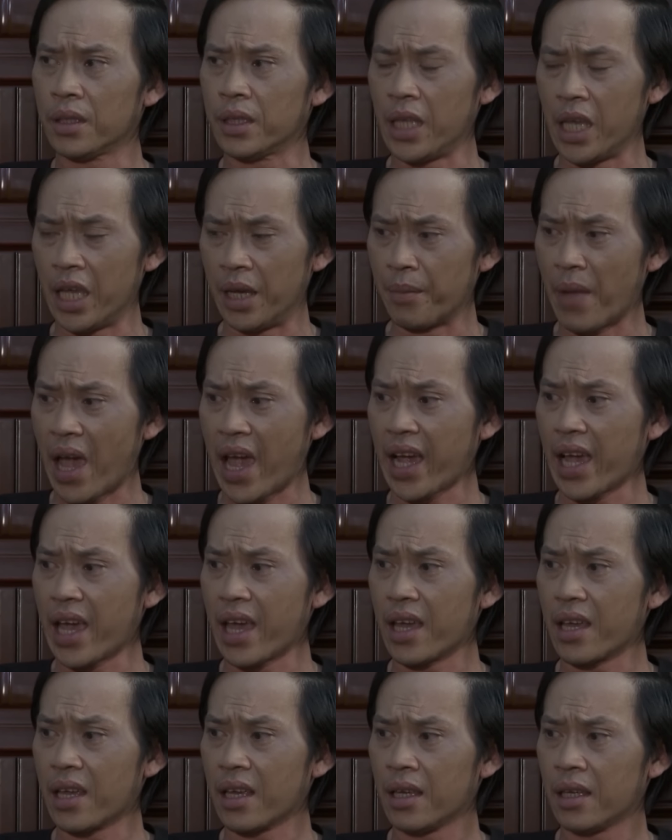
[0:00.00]
Tiền bạc
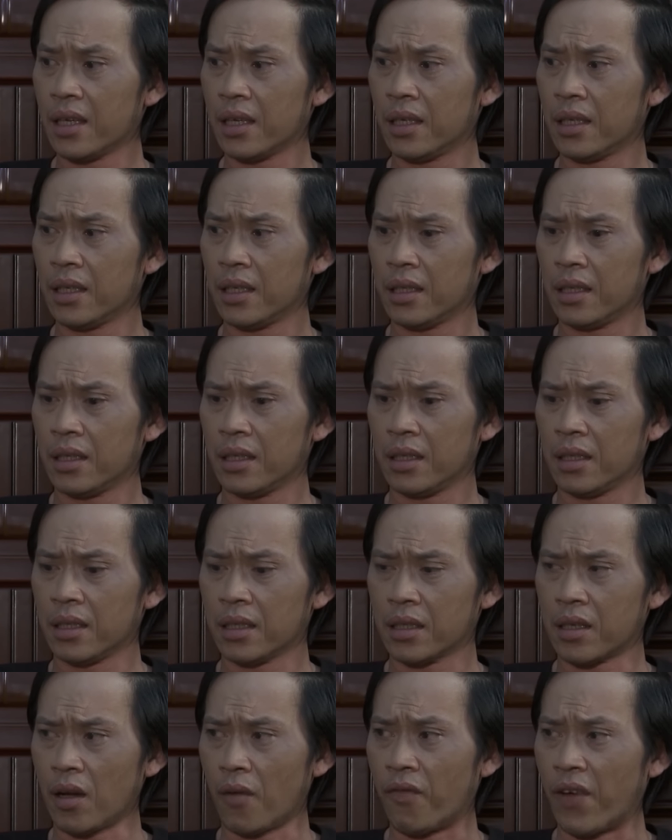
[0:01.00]
á
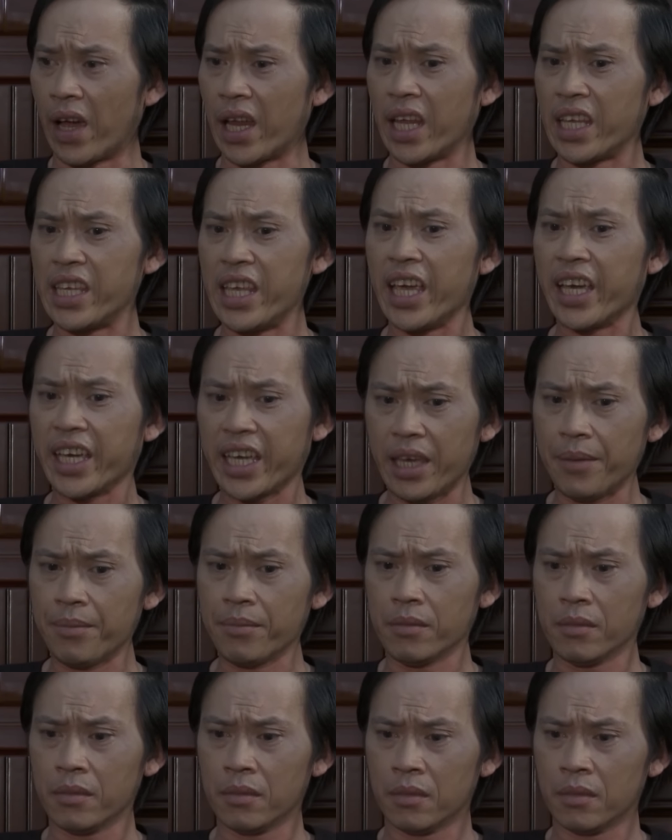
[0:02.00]
không phải là dễ kiếm,